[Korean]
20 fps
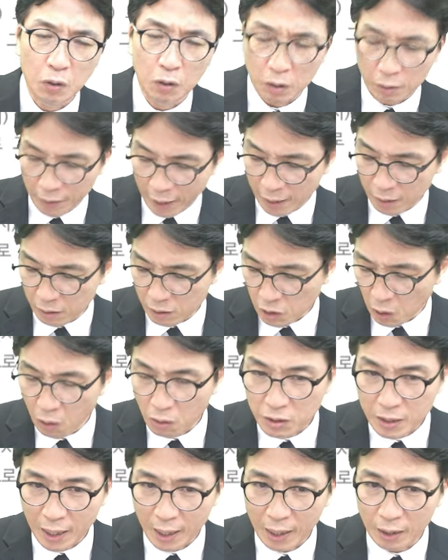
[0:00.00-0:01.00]
저 뇌는
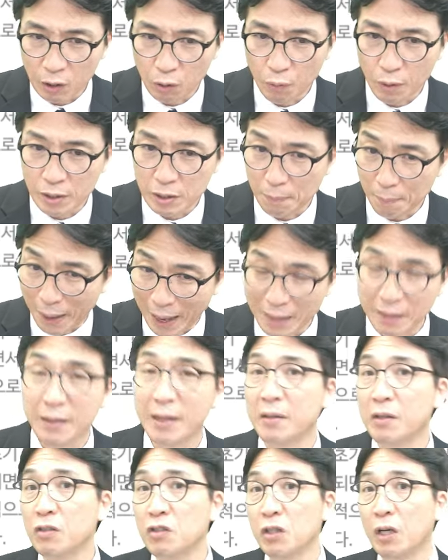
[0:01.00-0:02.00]
성장하기 위해서
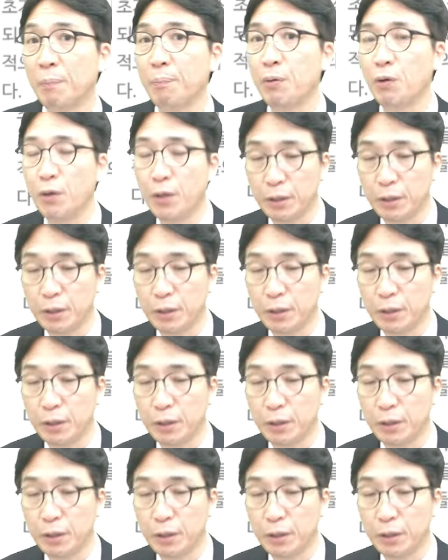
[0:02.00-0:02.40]
많은 에너지가